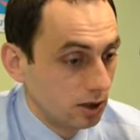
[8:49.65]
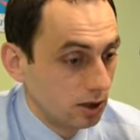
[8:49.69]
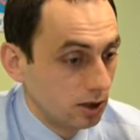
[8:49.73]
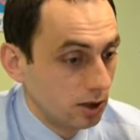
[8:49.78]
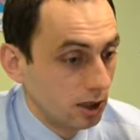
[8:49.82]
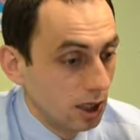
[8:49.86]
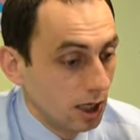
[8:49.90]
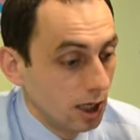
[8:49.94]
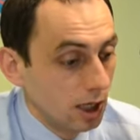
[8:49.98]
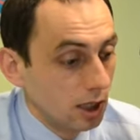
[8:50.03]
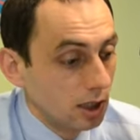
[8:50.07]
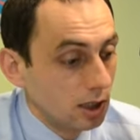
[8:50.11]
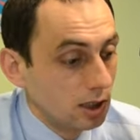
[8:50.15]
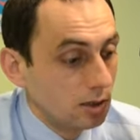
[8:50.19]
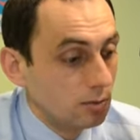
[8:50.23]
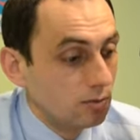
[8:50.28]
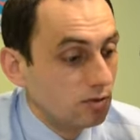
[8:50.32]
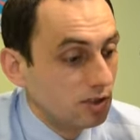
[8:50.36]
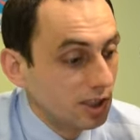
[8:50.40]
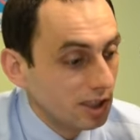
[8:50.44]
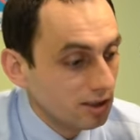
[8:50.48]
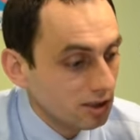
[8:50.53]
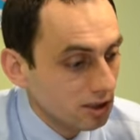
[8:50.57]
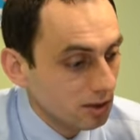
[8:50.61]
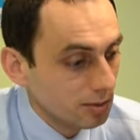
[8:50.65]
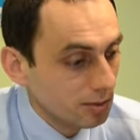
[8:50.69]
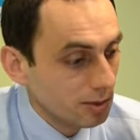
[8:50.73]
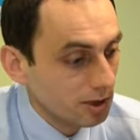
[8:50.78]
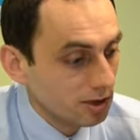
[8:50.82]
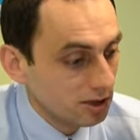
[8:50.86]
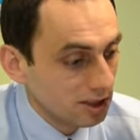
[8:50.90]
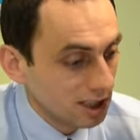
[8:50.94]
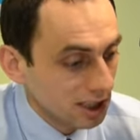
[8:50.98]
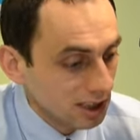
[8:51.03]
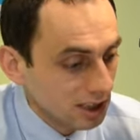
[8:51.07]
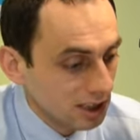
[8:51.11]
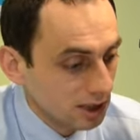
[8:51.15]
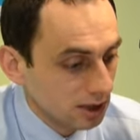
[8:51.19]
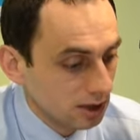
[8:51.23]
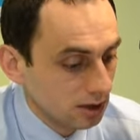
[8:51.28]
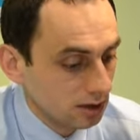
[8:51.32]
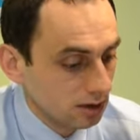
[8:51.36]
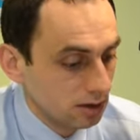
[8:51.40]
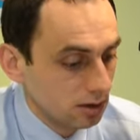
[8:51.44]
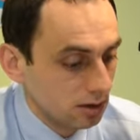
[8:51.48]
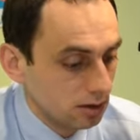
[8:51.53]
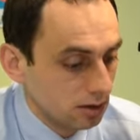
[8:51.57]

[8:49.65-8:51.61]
I im więcej będzie takich